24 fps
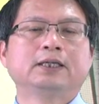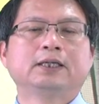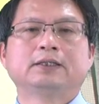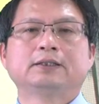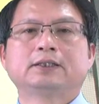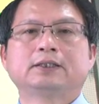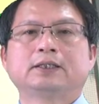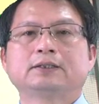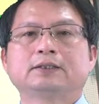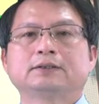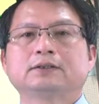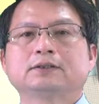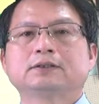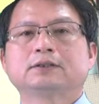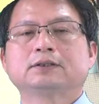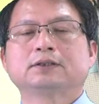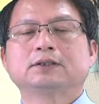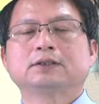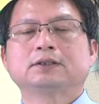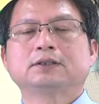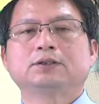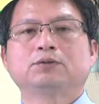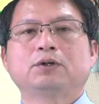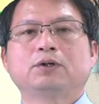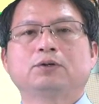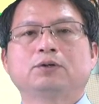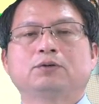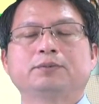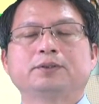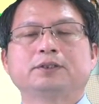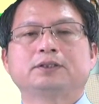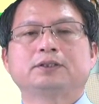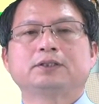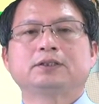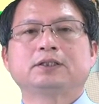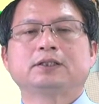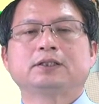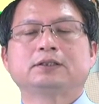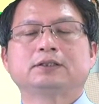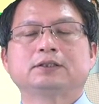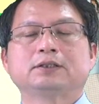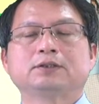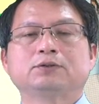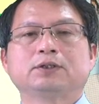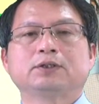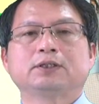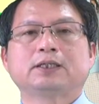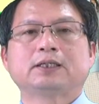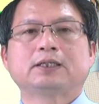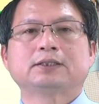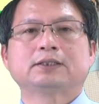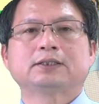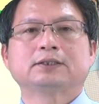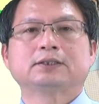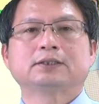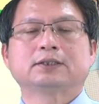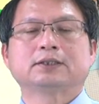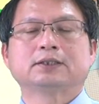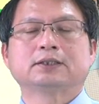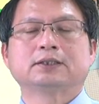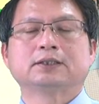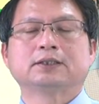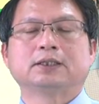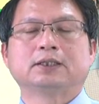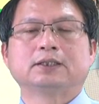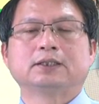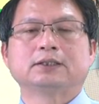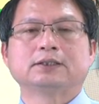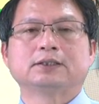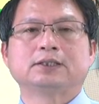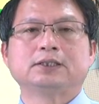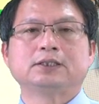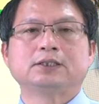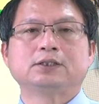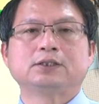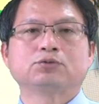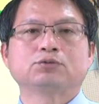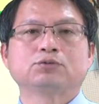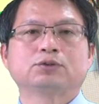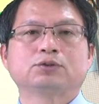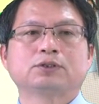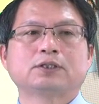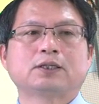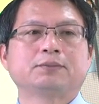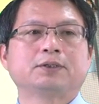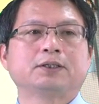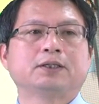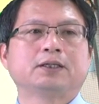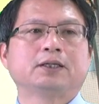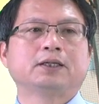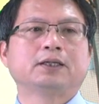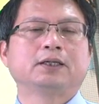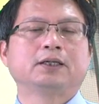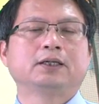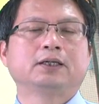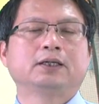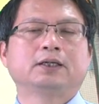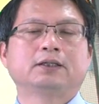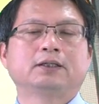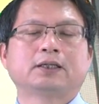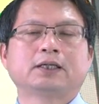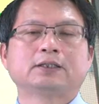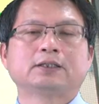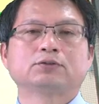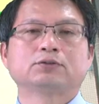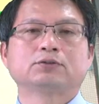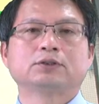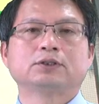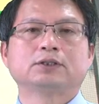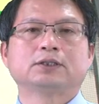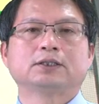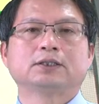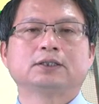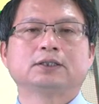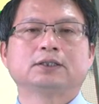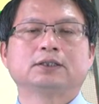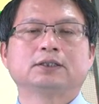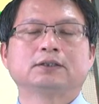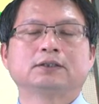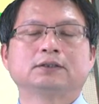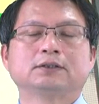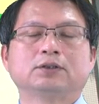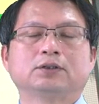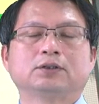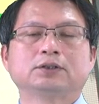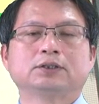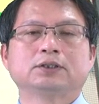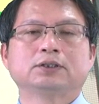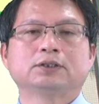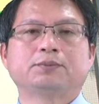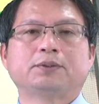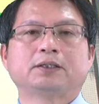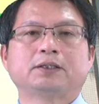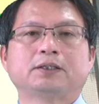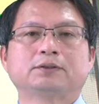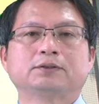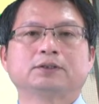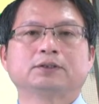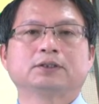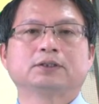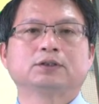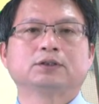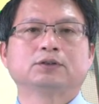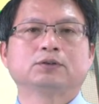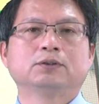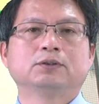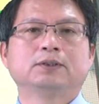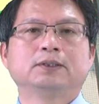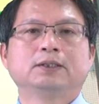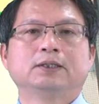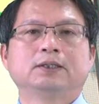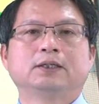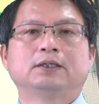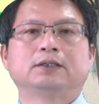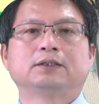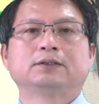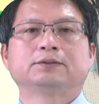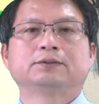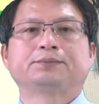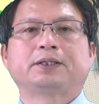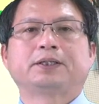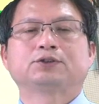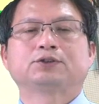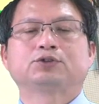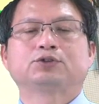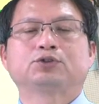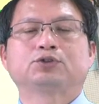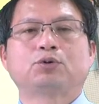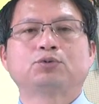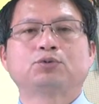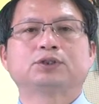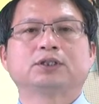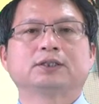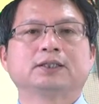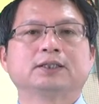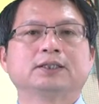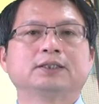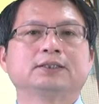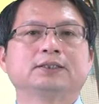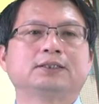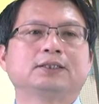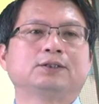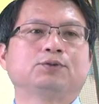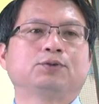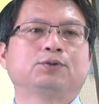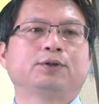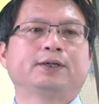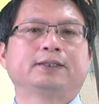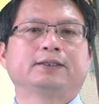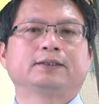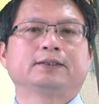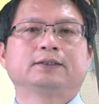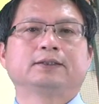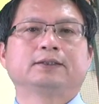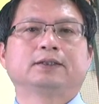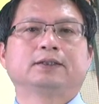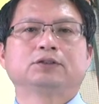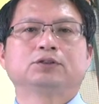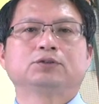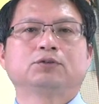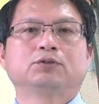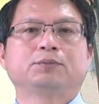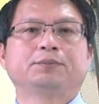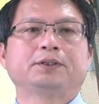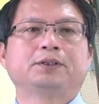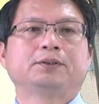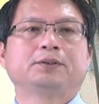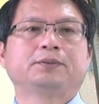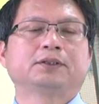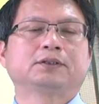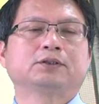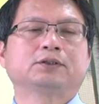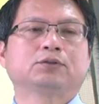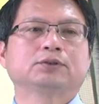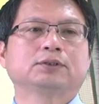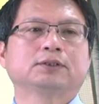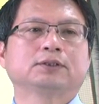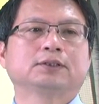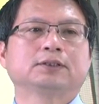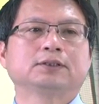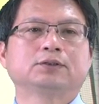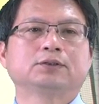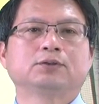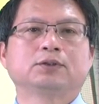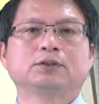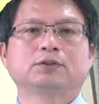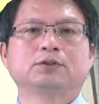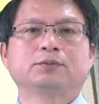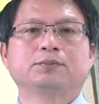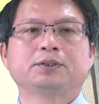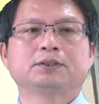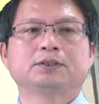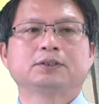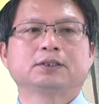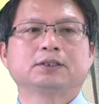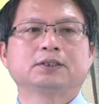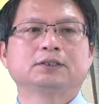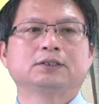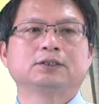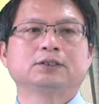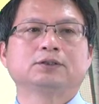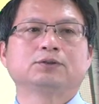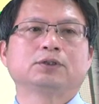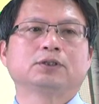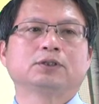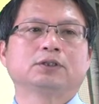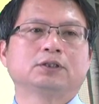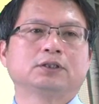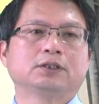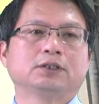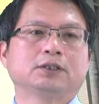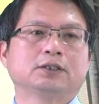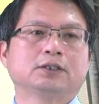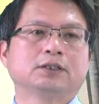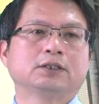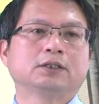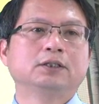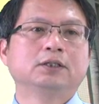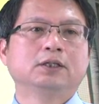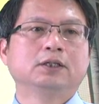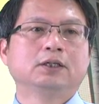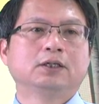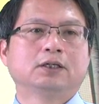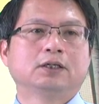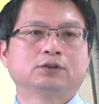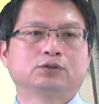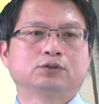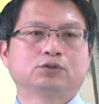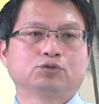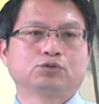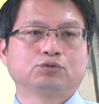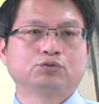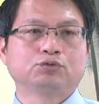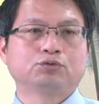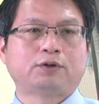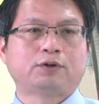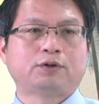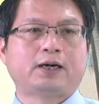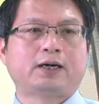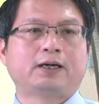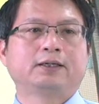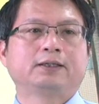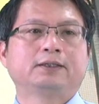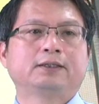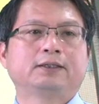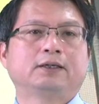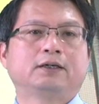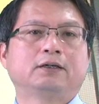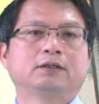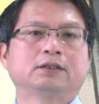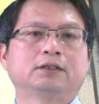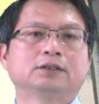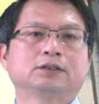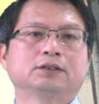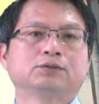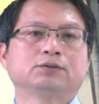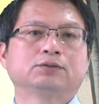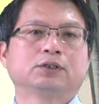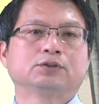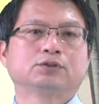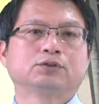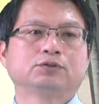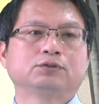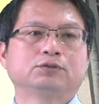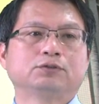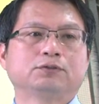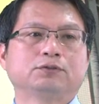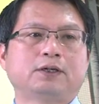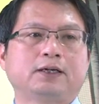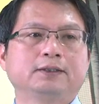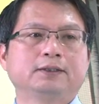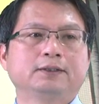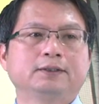那这是因为我们现在针对它的这个啊系数上面呢。啊，来做一个，而且把它这个啊，把它兜成二进位的啊，所以我们把它兜成二进位，就变成二进位的一个啊除法啊，二进位除法。